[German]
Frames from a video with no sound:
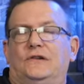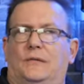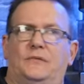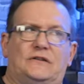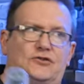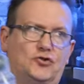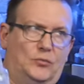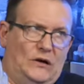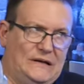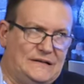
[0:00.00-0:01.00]
Ich habe das
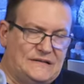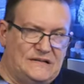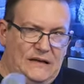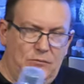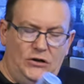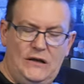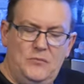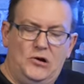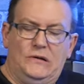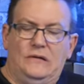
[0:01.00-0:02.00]
schon mal gesehen bei
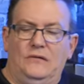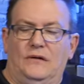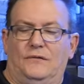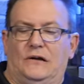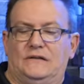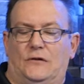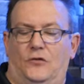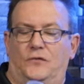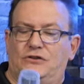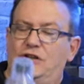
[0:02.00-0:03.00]
jemandem. Da waren es
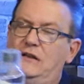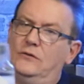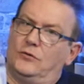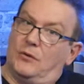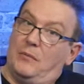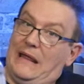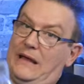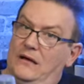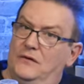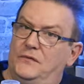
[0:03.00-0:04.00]
auch verschiedene oder
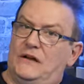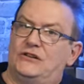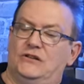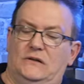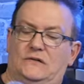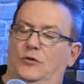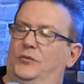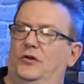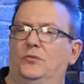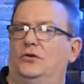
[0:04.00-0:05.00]
mehrere Flaschen. Das
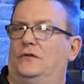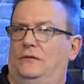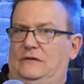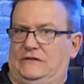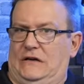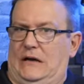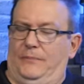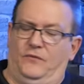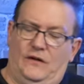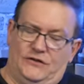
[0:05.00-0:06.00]
kommt dann immer darauf an, was ihr
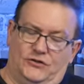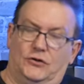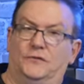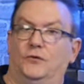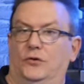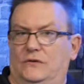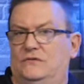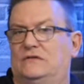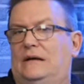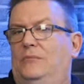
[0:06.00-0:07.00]
habt, welche Stoffe können
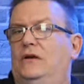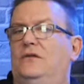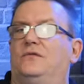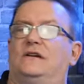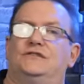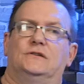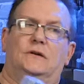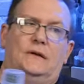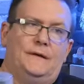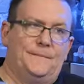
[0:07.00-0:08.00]
zusammen in die Flasche
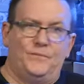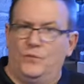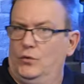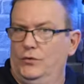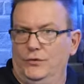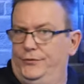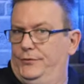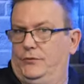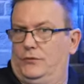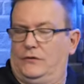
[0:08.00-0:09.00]
und, und,
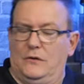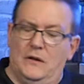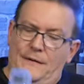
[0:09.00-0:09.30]
und, und.